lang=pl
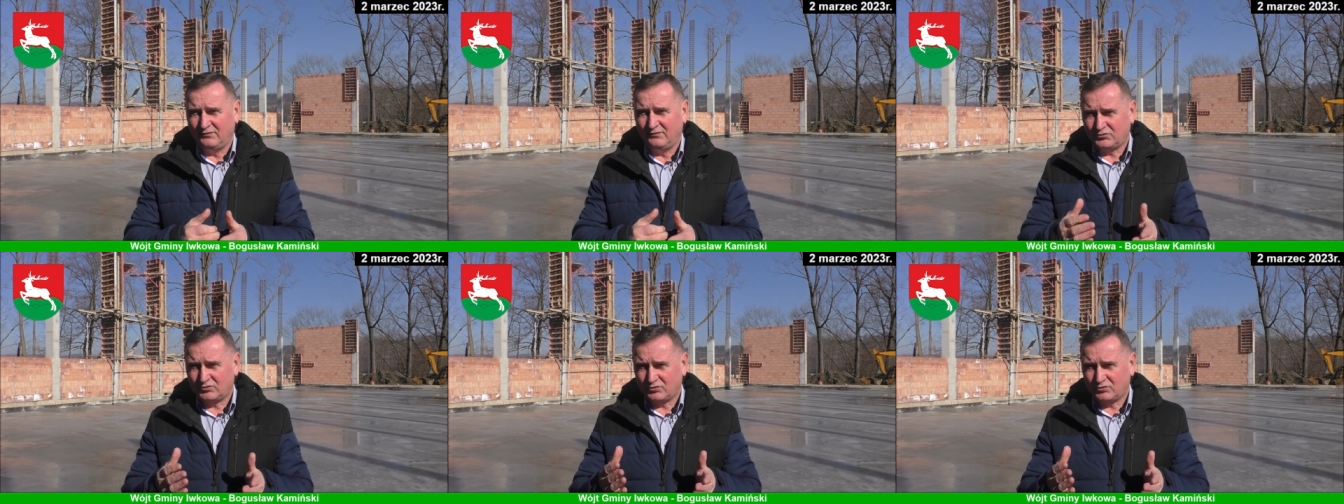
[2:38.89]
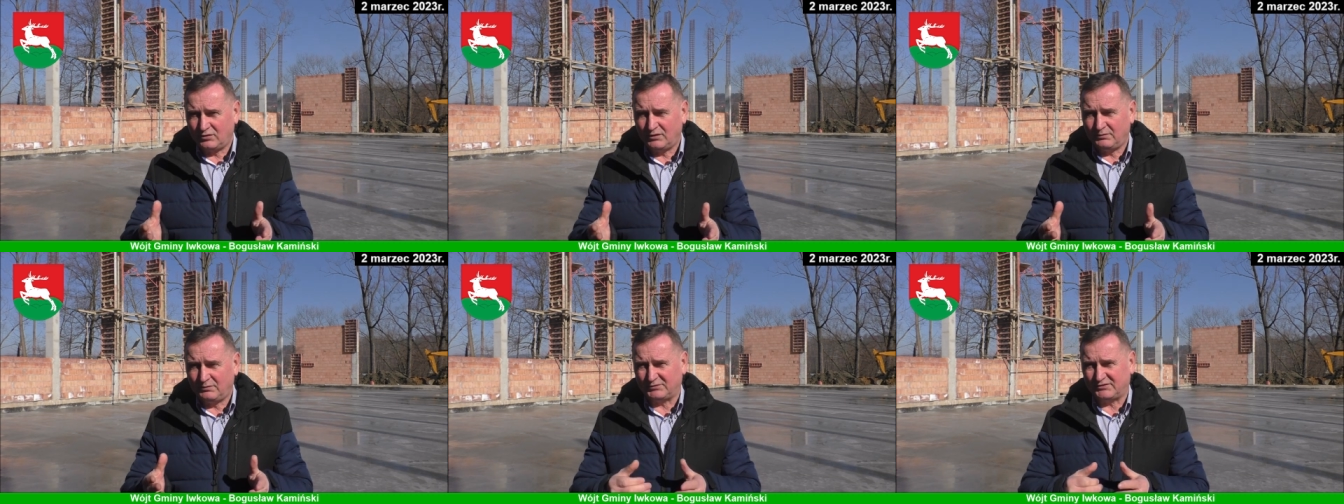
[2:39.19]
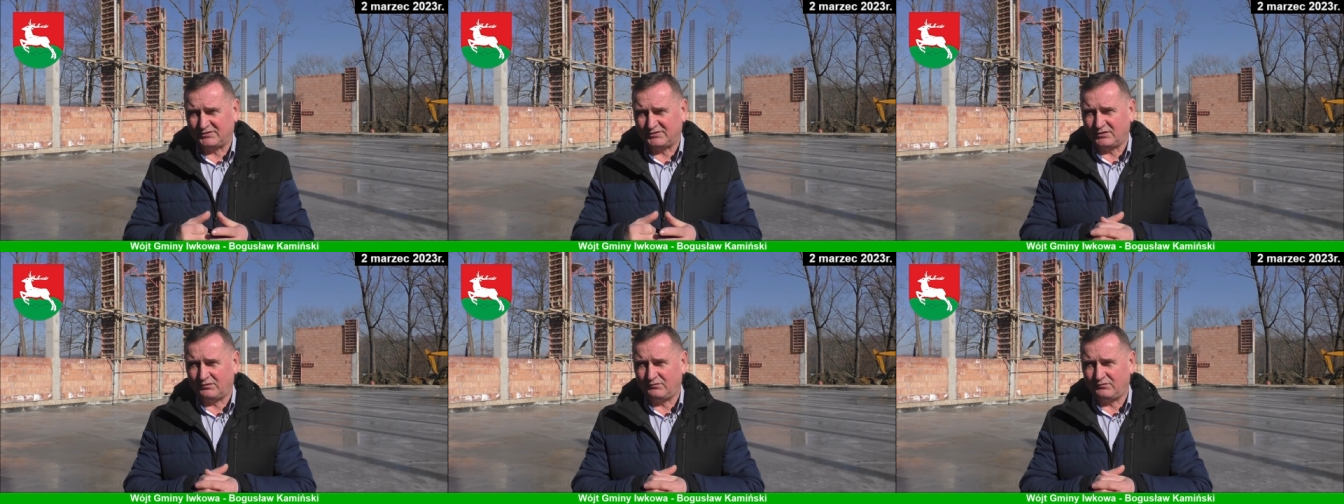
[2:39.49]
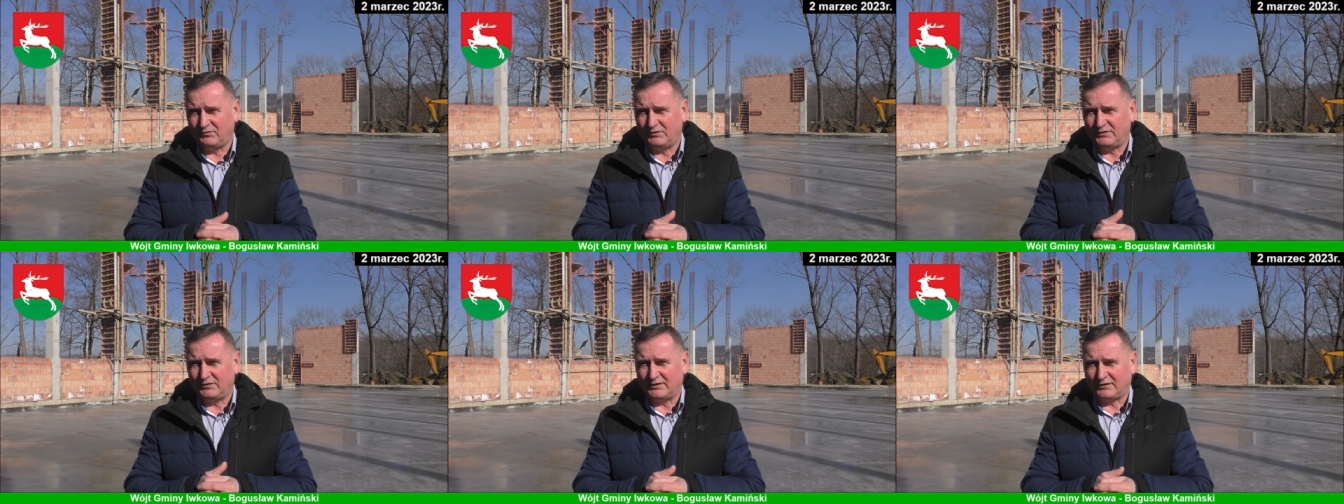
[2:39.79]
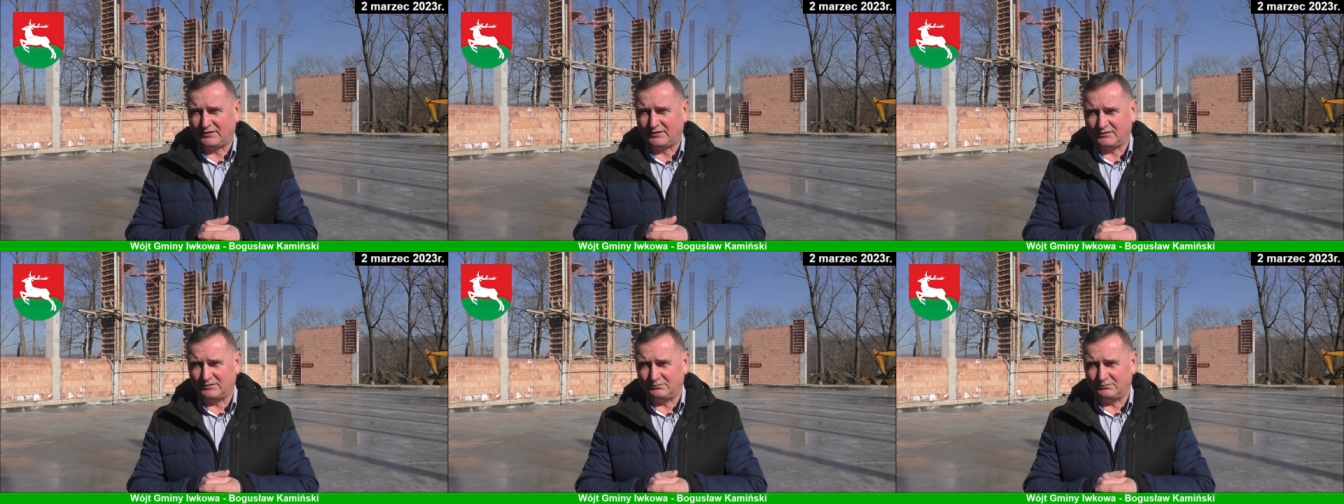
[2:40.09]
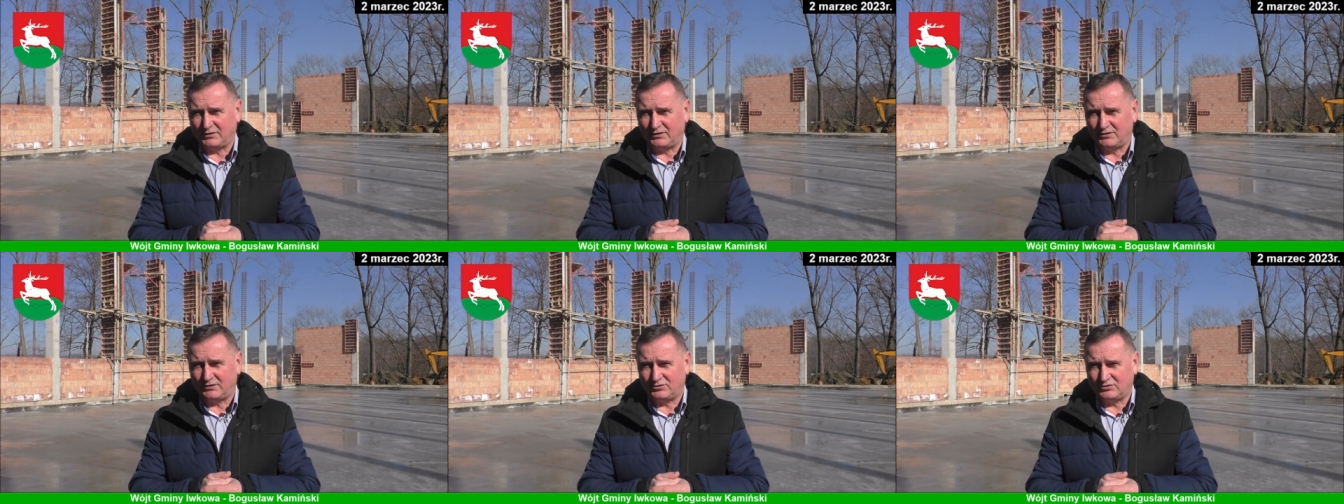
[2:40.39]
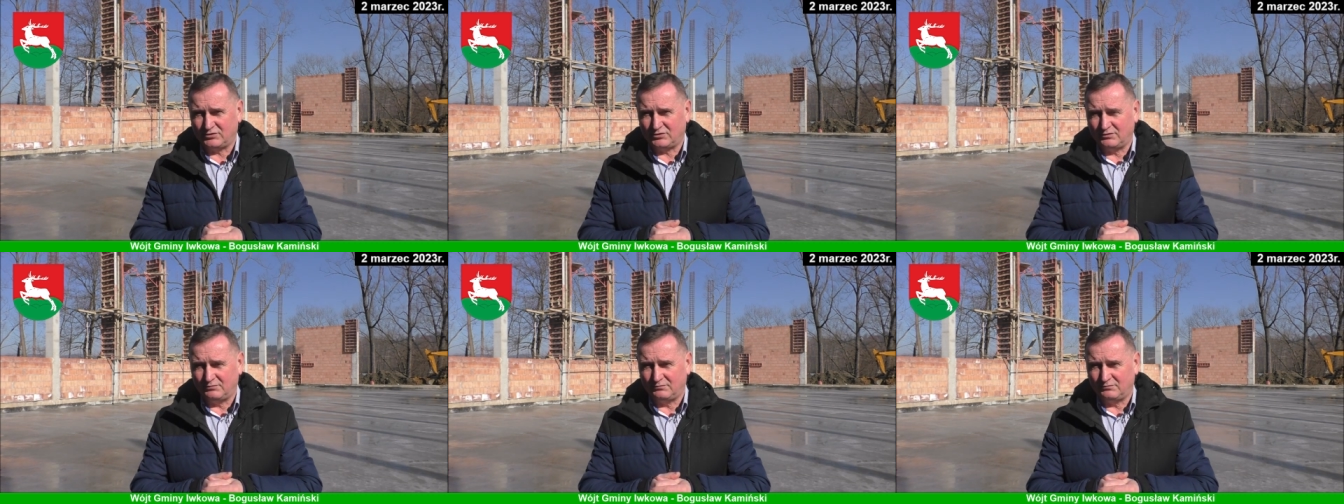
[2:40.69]
w szkole podstawowej takie zebranie
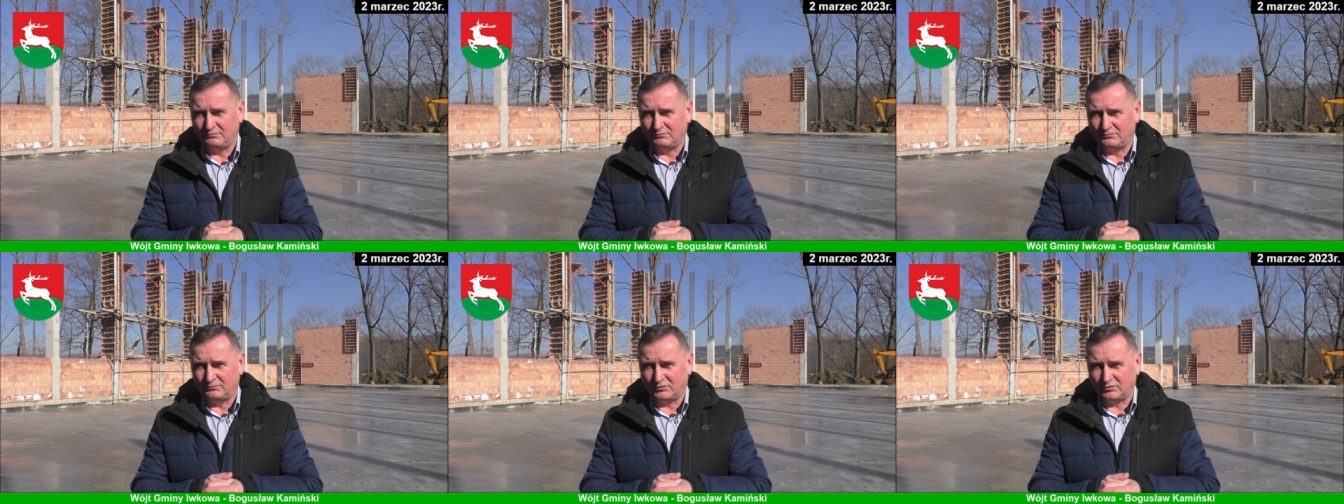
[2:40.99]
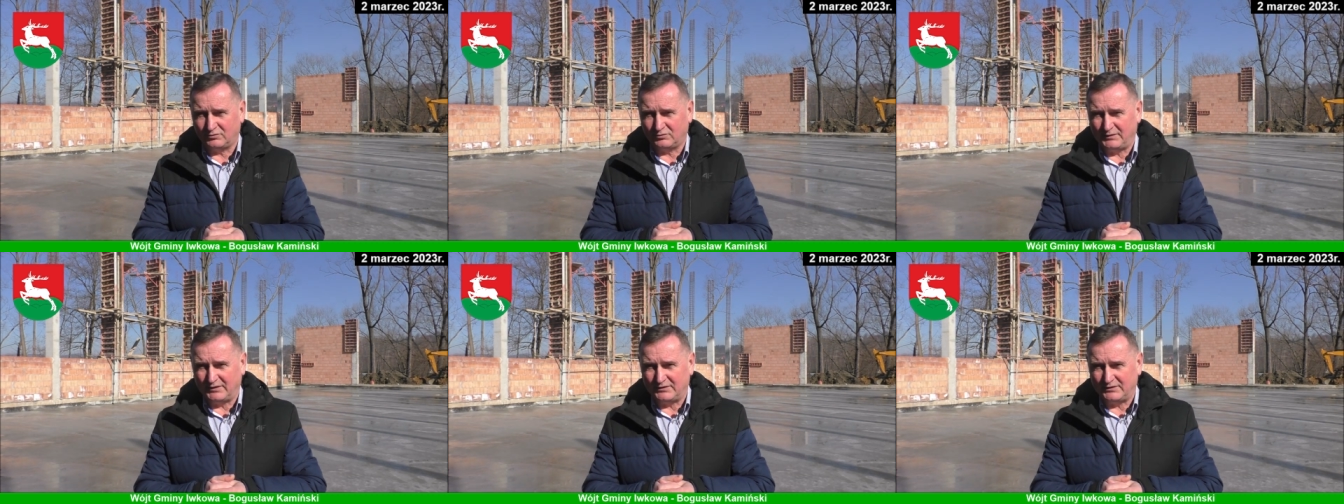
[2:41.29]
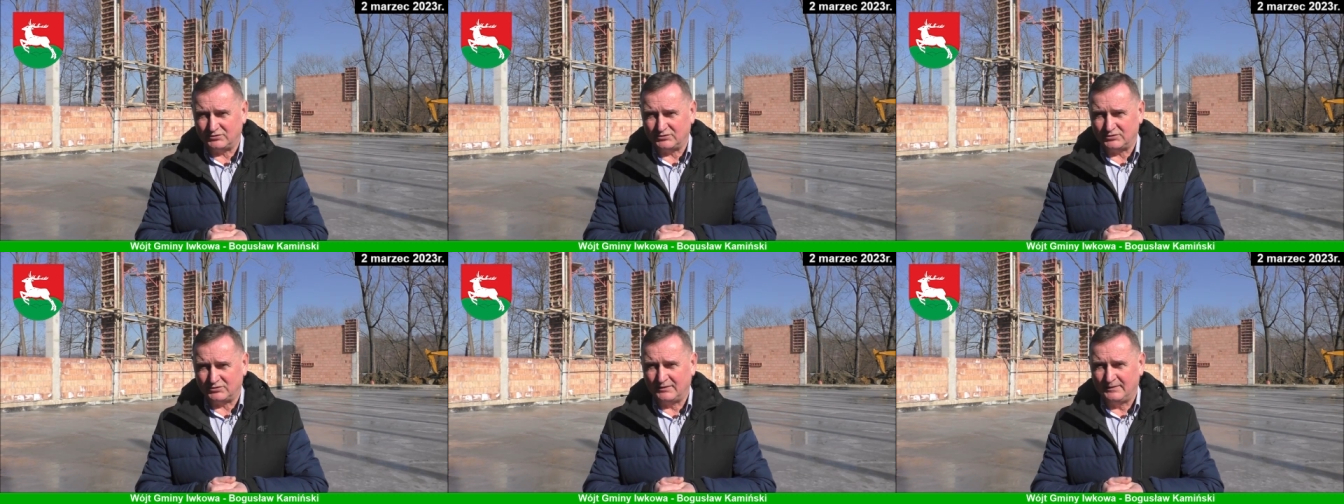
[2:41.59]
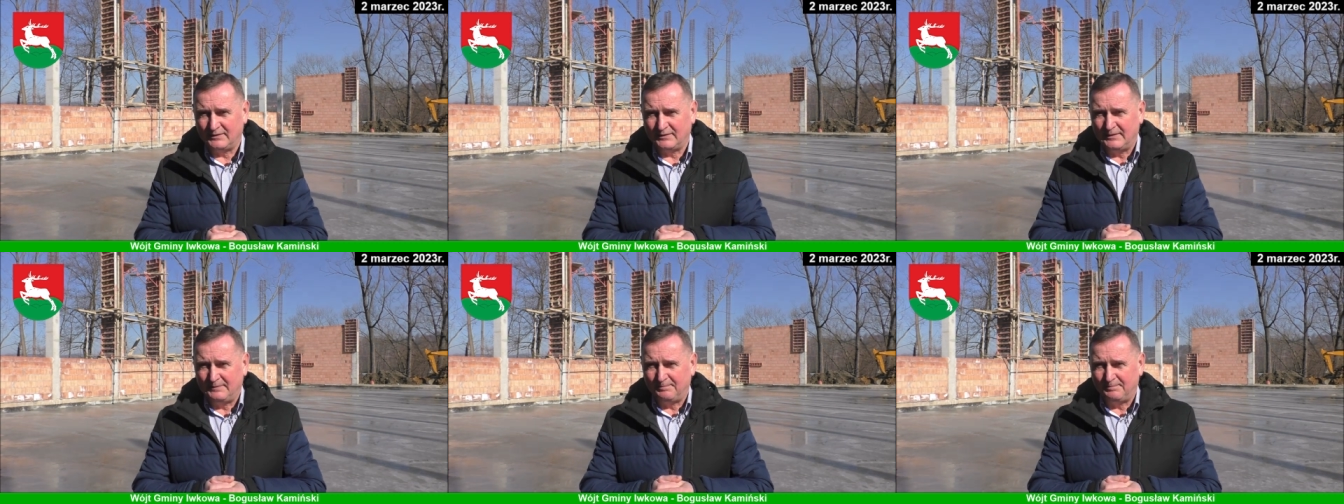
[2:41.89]
się odbędzie.